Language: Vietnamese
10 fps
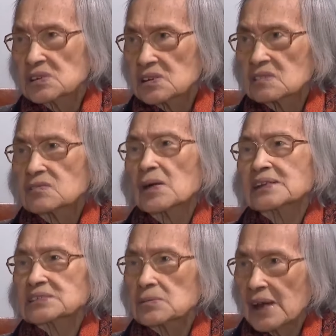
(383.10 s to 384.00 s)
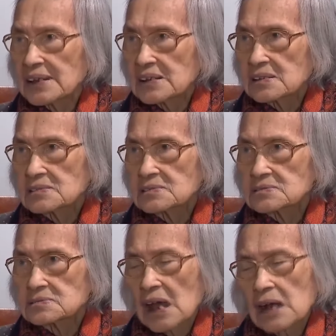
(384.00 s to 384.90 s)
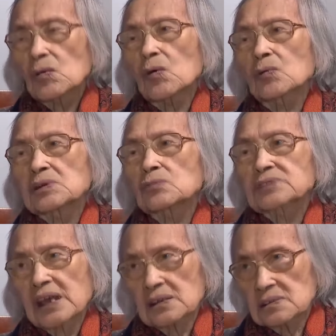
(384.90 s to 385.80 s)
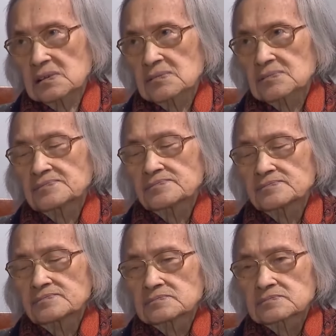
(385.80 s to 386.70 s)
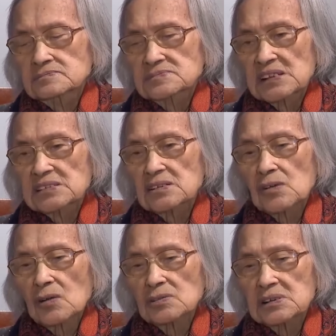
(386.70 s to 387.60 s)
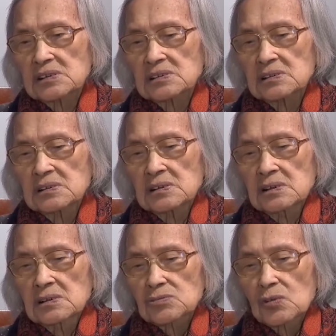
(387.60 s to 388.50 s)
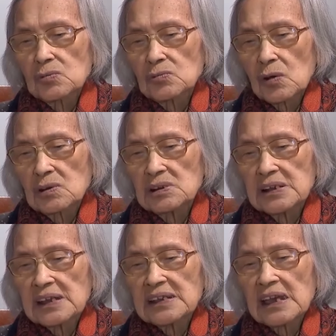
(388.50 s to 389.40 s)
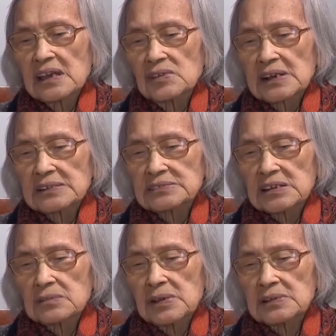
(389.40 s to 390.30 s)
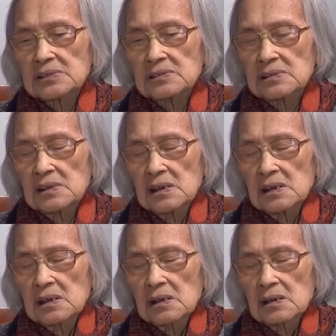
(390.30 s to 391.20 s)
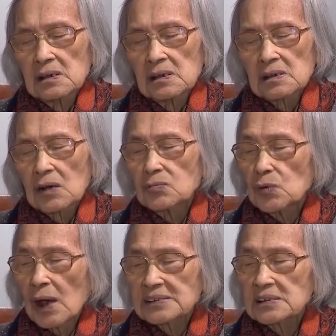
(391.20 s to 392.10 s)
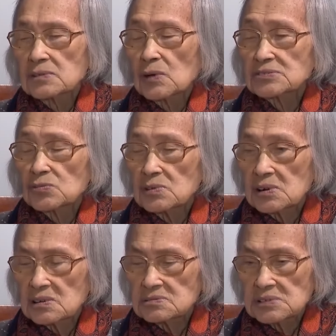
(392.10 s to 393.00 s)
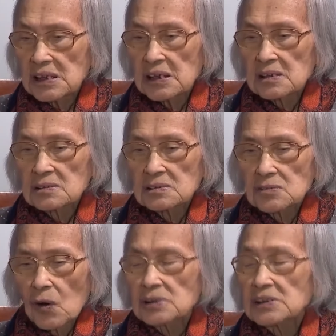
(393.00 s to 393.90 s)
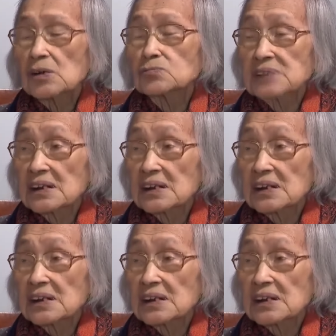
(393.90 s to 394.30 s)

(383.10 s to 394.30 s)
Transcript: cử vào ban chấp hành Đảng bộ đầu tiên. Thế từ đó thì tôi cũng có liên hệ với các chị bên ờ, công đoàn cơ quan trung ương để có cái công tác